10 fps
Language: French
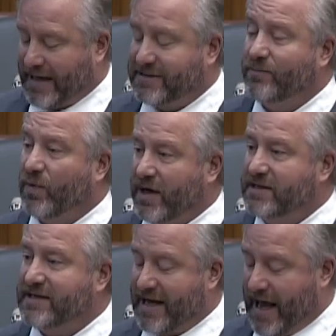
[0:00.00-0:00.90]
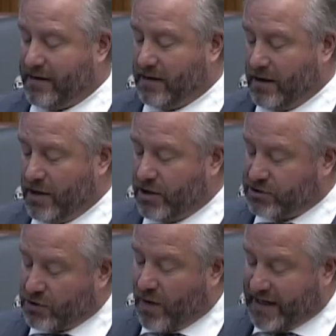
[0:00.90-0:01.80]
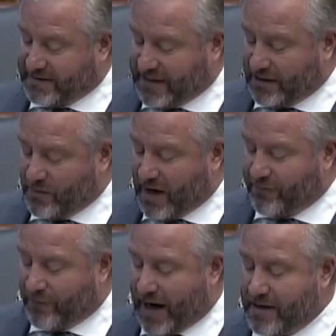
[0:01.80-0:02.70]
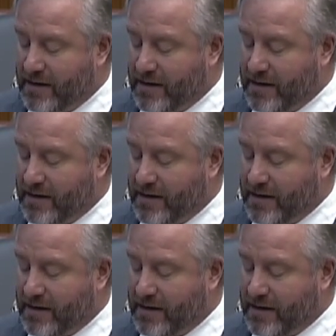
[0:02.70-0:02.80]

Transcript: d'essentiel dans le traité Huron.